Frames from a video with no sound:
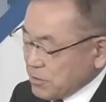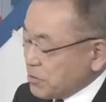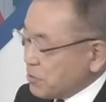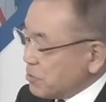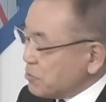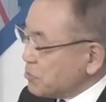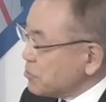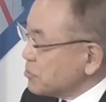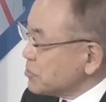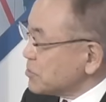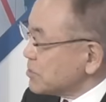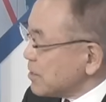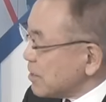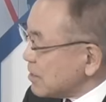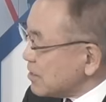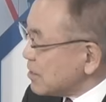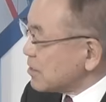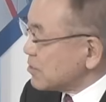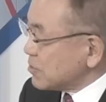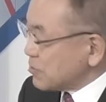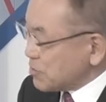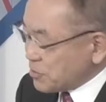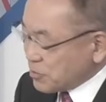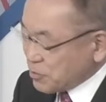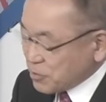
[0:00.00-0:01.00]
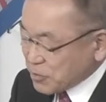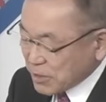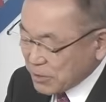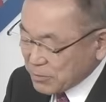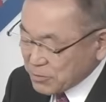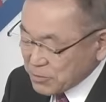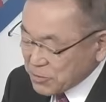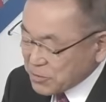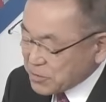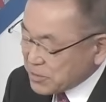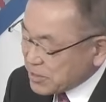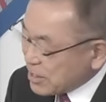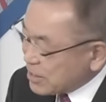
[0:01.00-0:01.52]
う日本の時代だと、日本株
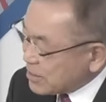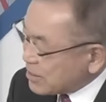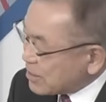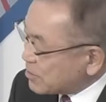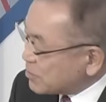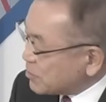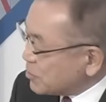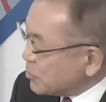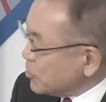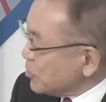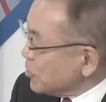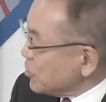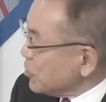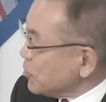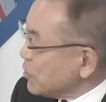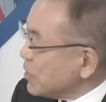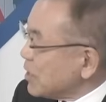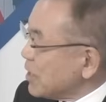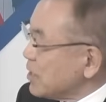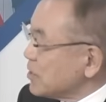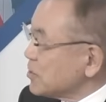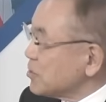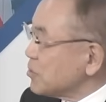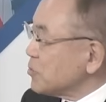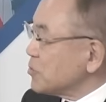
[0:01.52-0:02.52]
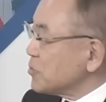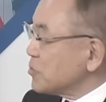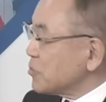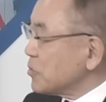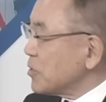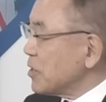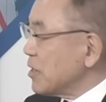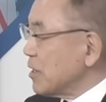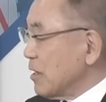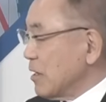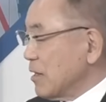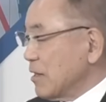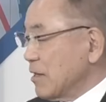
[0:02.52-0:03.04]
の時代だとは人々
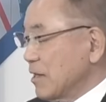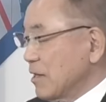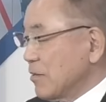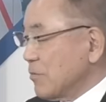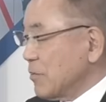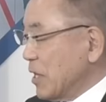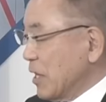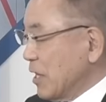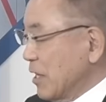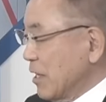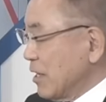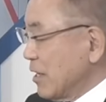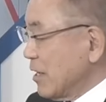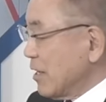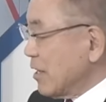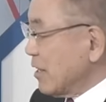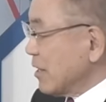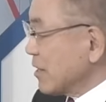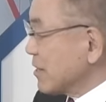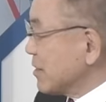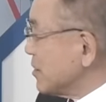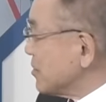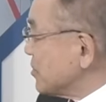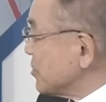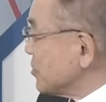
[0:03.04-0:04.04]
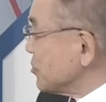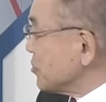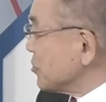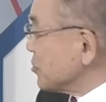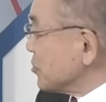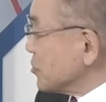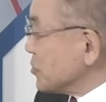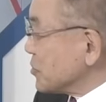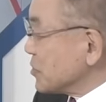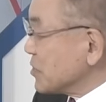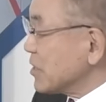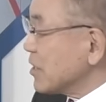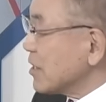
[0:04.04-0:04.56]
がまあ決心を
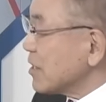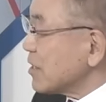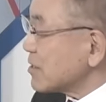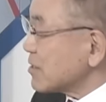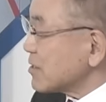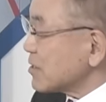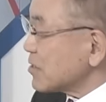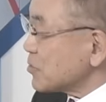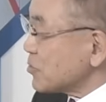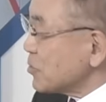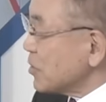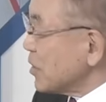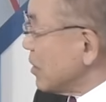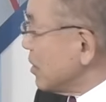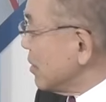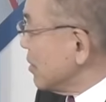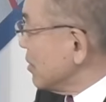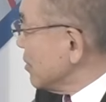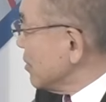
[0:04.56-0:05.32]
しなかったのは